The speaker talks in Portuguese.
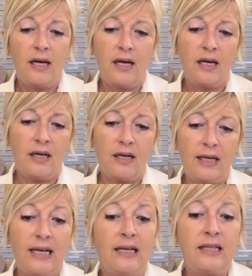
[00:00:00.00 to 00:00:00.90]
É,
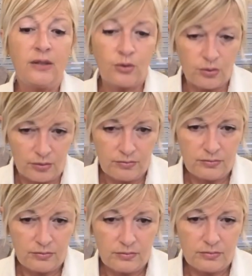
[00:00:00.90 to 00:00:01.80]
ele é lindo,
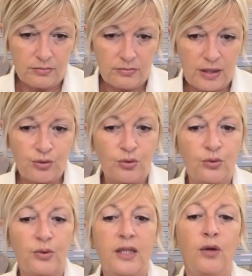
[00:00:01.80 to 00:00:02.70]
é
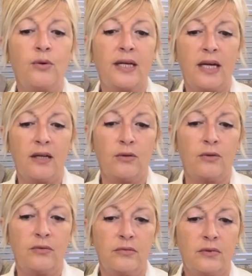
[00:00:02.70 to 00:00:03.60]
tudo o que eu quero.